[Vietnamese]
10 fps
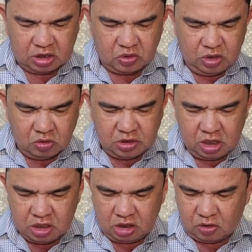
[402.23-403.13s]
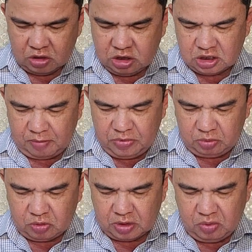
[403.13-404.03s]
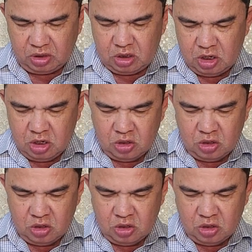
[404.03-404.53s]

và chuyển hồ sơ để tòa sơ thẩm tiếp tục giải quyết